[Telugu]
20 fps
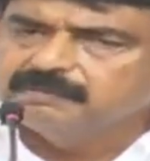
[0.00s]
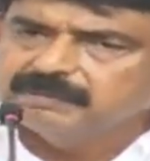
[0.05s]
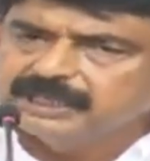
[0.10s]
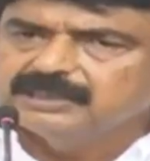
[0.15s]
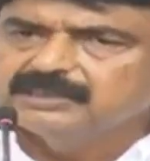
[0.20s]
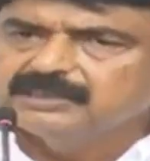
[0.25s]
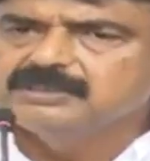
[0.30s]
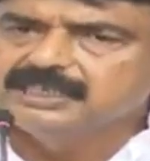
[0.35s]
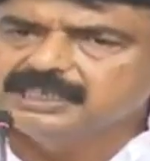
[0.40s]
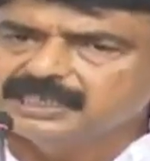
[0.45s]

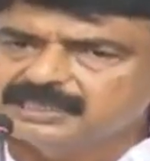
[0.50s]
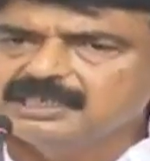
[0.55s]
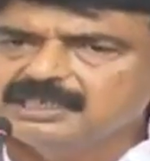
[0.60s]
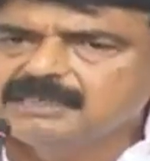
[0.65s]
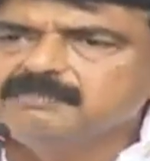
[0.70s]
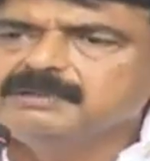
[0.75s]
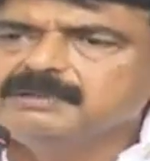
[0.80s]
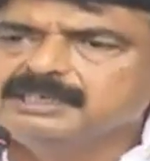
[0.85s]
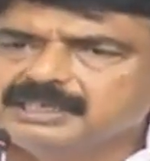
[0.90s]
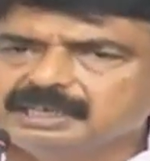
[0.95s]
ప్రయత్నం
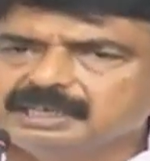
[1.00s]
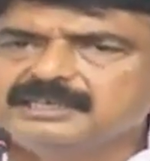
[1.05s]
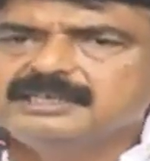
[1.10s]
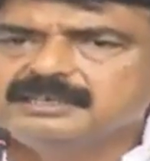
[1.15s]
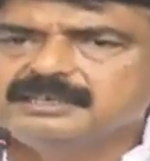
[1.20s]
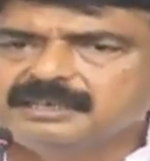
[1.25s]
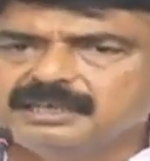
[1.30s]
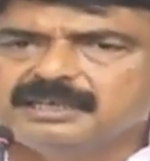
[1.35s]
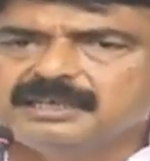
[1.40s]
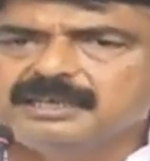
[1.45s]
చేస్తాను మెజార్టీ
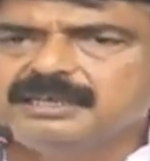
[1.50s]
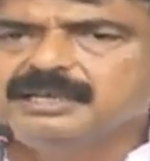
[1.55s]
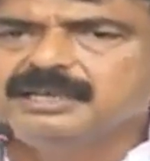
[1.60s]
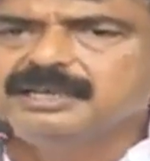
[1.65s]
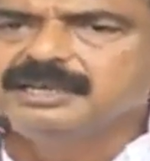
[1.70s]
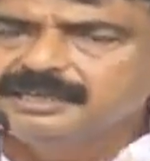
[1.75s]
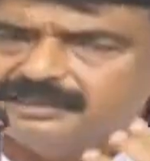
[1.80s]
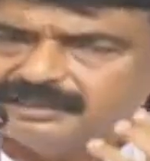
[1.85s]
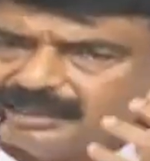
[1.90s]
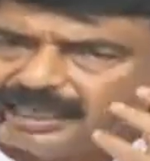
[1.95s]
అంటే
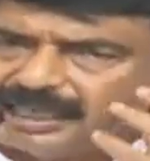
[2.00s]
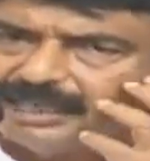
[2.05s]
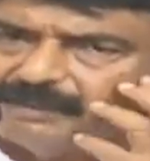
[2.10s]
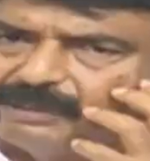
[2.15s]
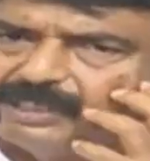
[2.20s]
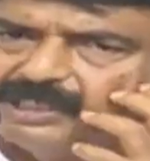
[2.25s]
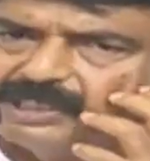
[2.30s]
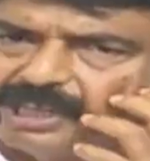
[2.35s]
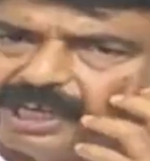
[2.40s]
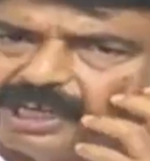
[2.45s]

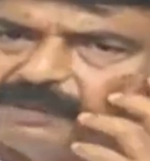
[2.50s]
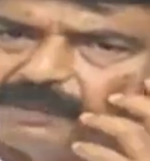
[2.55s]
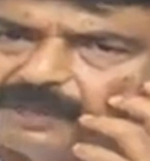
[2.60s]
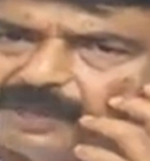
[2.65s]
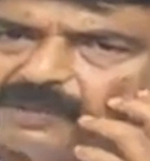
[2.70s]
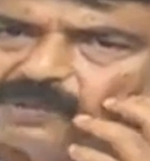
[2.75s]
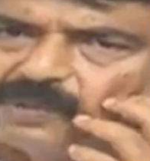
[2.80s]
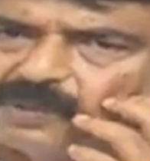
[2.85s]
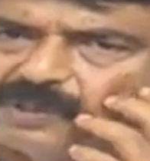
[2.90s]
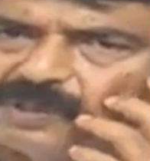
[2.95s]
చాలామంది కాపులు
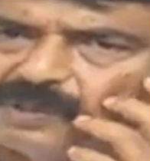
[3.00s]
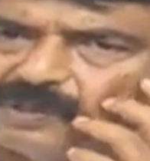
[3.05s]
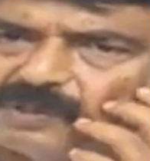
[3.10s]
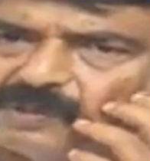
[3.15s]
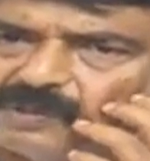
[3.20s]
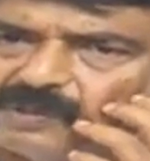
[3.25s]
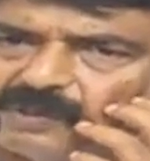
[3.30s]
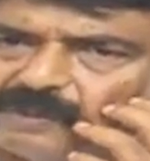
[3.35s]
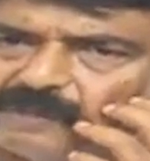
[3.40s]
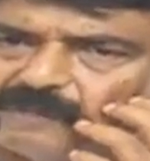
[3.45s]
అనుకుంటున్నాం
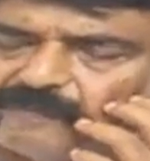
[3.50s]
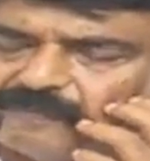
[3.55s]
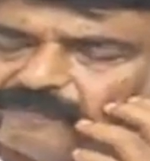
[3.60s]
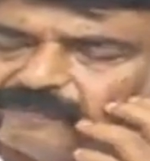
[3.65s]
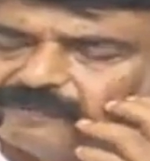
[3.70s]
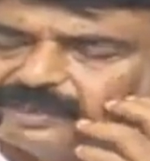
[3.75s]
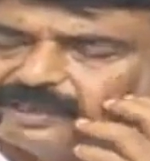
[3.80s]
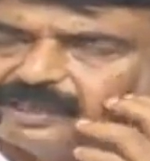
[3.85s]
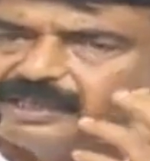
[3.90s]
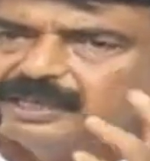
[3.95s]
అనుకో
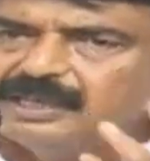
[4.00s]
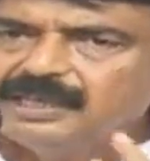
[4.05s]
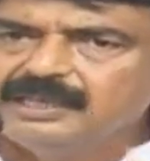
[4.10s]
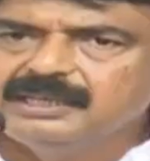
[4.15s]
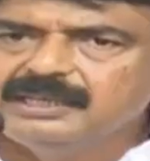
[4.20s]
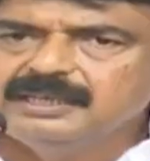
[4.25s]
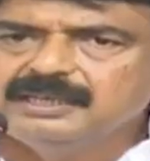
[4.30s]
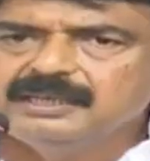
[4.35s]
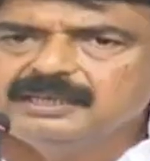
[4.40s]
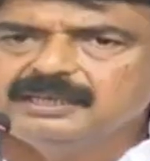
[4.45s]

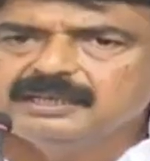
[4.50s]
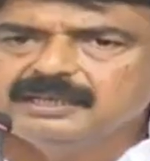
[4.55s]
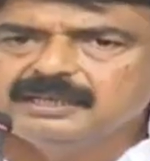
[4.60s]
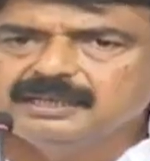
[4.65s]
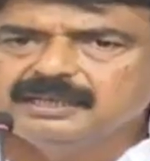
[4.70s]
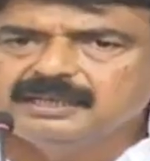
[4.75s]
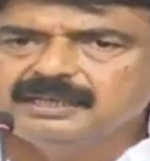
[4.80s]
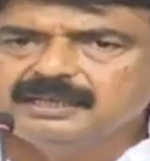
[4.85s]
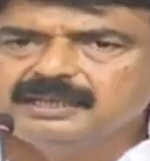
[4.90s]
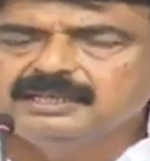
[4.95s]
కానీ
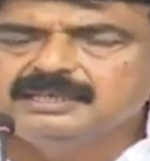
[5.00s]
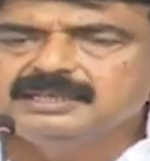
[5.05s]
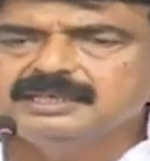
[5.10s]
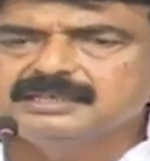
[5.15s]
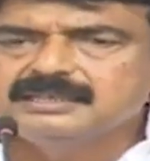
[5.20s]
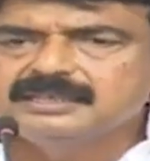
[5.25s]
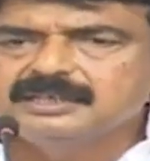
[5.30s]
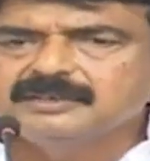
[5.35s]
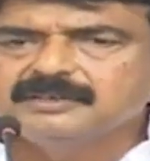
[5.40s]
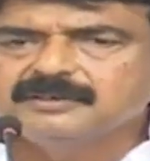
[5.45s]
ఏం
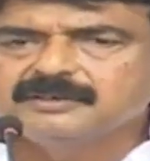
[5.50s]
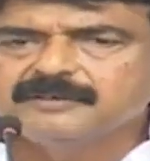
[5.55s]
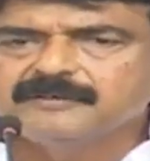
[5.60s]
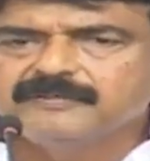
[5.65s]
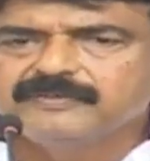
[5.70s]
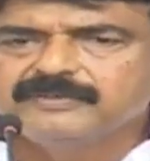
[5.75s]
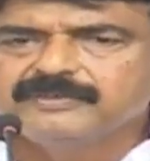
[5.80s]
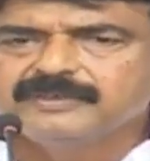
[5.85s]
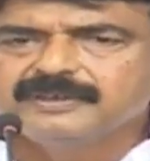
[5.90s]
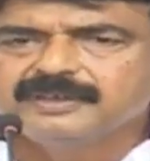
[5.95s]
చేస్తున్నావు
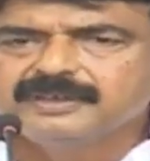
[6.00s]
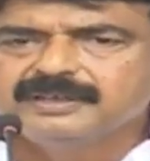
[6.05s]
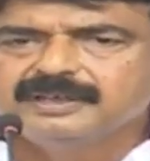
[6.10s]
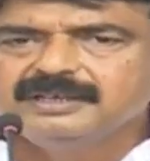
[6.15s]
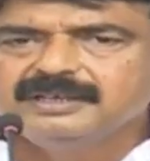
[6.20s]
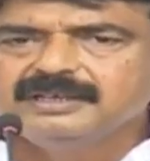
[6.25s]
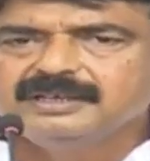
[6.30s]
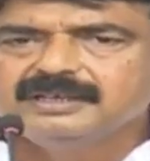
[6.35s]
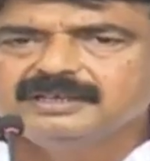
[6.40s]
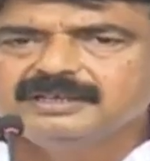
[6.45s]

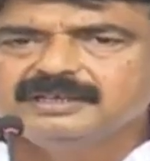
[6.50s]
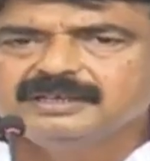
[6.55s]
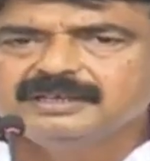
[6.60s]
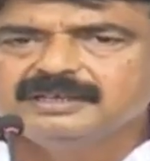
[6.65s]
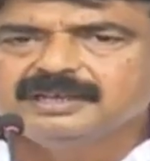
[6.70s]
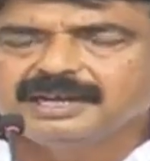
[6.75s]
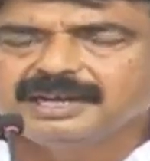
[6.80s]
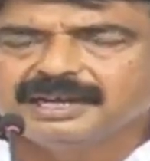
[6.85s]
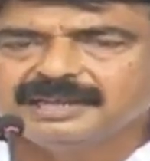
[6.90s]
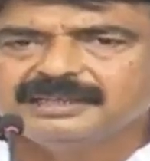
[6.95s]

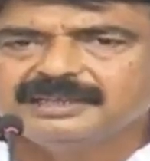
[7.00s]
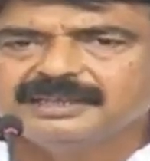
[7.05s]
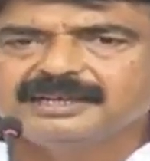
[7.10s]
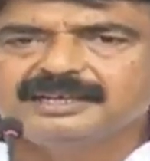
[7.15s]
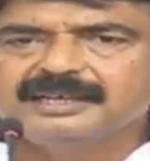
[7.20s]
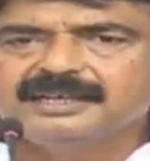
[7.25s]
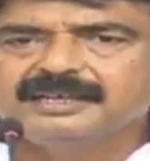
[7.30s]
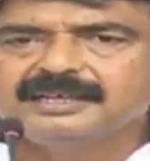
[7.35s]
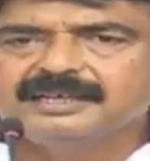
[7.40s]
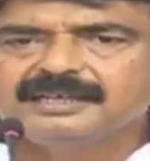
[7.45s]

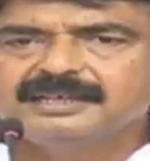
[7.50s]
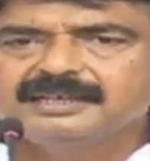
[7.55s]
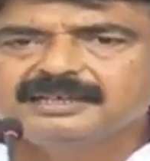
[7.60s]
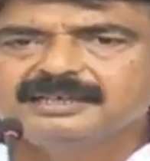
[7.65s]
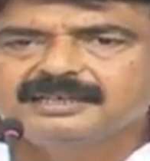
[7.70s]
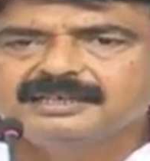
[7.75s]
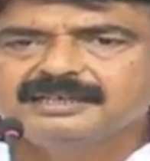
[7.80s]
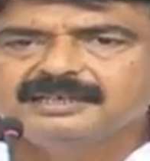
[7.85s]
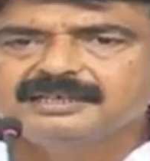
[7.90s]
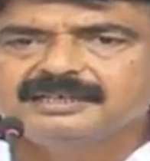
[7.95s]
వాళ్ళందరినీ
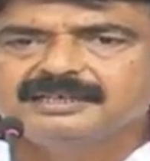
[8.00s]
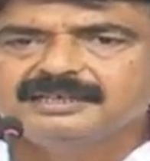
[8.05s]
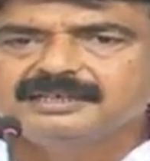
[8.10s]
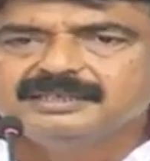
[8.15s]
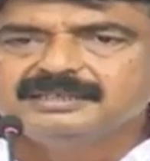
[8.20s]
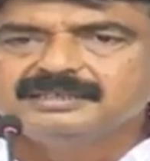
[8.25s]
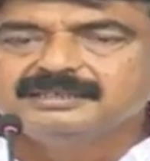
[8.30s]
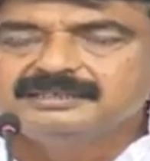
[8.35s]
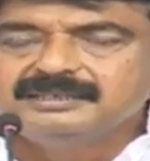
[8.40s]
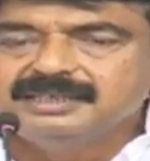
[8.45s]

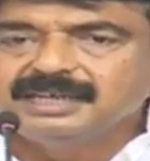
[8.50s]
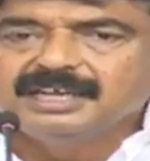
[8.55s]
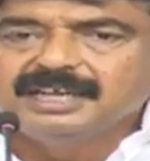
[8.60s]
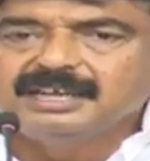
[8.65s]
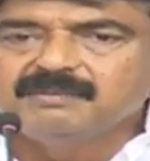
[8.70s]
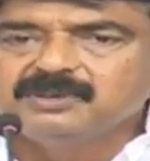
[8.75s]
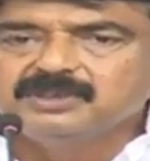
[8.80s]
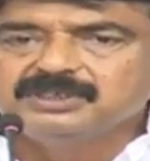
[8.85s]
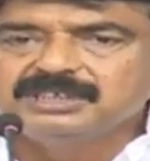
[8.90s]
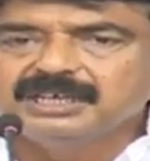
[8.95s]
జెండా
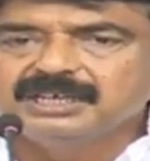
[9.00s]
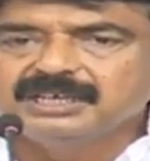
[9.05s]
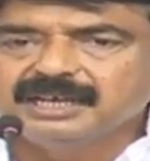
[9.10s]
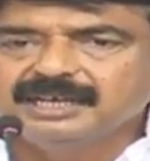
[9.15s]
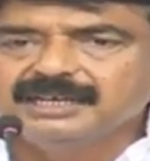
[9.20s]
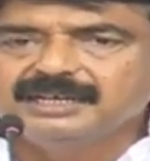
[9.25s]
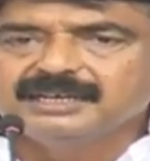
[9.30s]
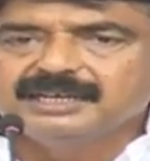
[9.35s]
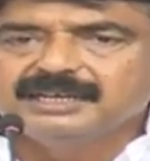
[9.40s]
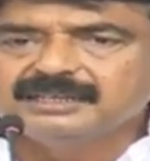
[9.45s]
మోసే
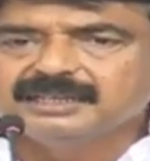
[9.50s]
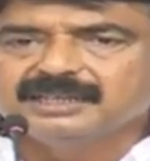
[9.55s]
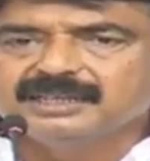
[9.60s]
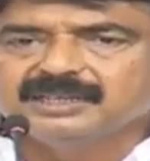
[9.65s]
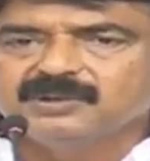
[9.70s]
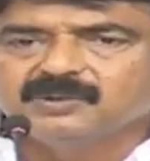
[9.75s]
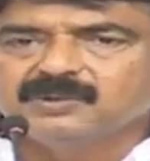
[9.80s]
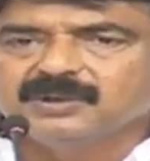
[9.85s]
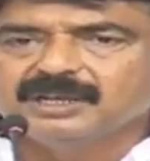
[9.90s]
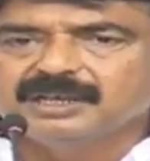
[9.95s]

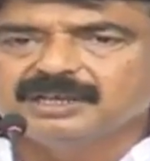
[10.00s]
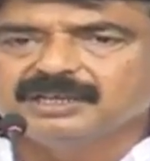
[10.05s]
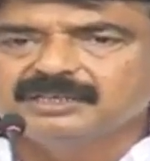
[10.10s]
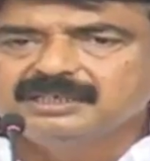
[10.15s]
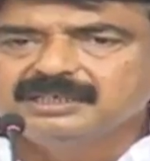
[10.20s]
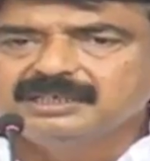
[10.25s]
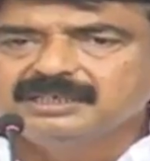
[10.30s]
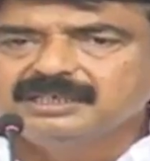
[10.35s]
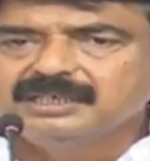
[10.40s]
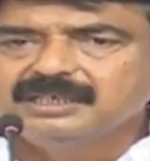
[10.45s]
కార్యకర్తలందరూ కూడా
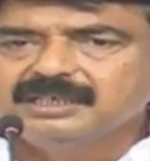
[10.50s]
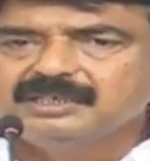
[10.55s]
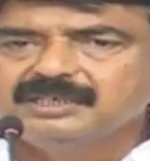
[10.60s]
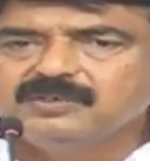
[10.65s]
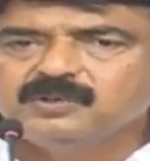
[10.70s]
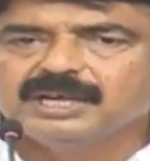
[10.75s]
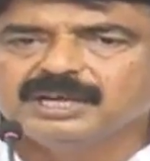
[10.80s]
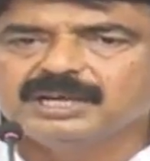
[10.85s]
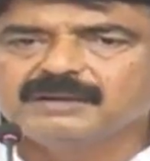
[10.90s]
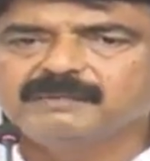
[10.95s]

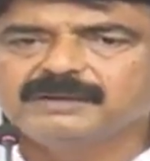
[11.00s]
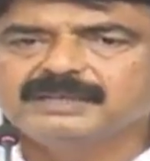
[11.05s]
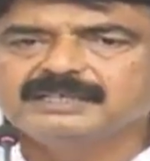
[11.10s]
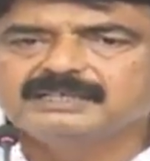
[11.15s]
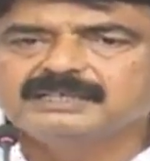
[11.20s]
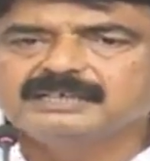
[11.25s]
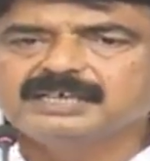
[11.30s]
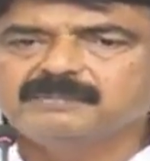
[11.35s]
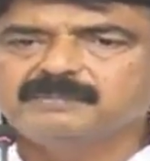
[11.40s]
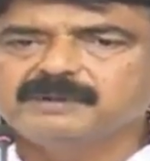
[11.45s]
నువ్వు
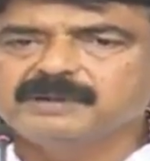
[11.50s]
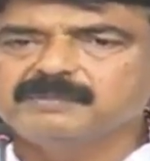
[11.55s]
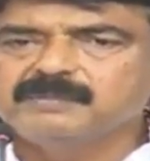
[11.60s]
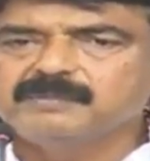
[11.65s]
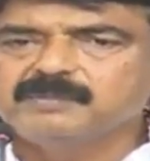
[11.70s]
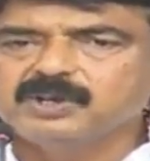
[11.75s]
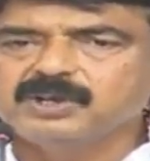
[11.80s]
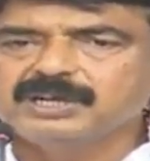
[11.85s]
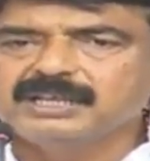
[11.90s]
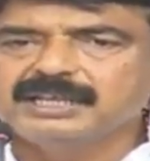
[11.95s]
కనపడితే చాలు పాపం
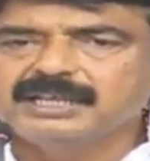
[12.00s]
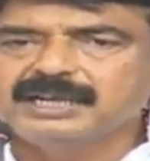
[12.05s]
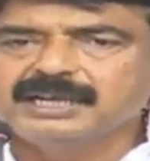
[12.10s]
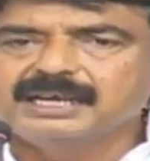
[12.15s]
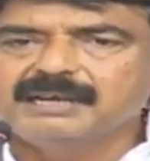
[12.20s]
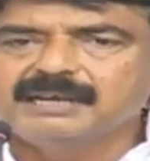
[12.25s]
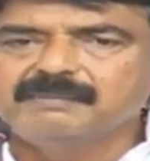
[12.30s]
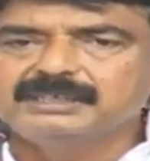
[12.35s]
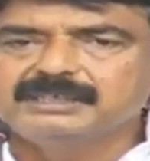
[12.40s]
మొన్నటిదాకా